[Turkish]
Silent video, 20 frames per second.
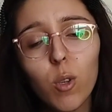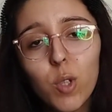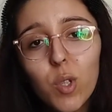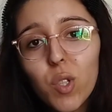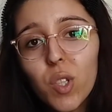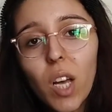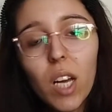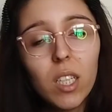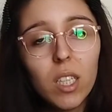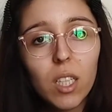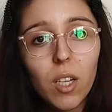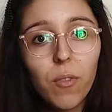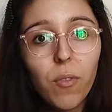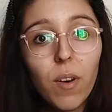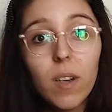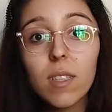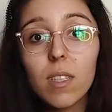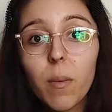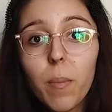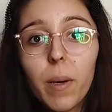30 saniyeden
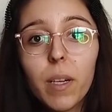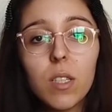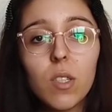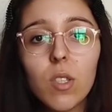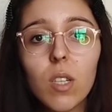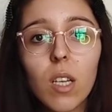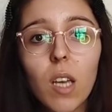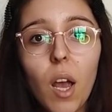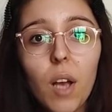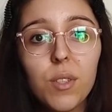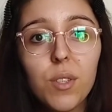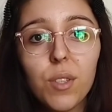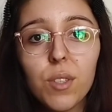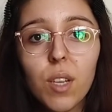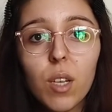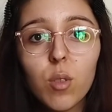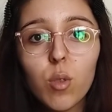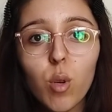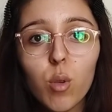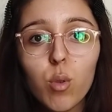fazla bakınca
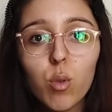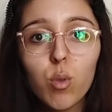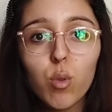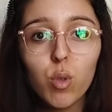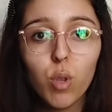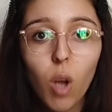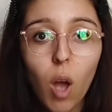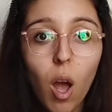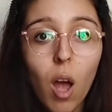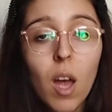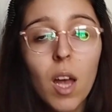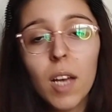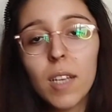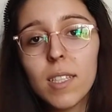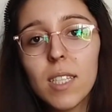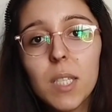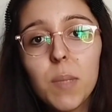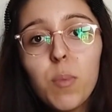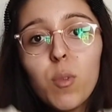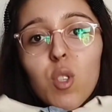gerçekten kötü duruyor.
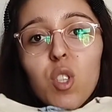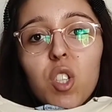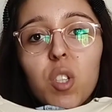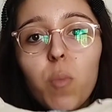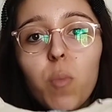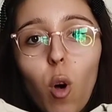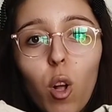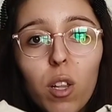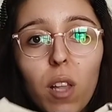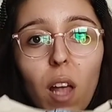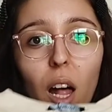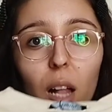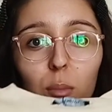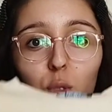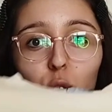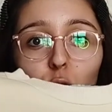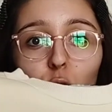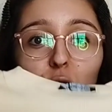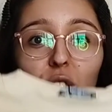Siz bunu small da almış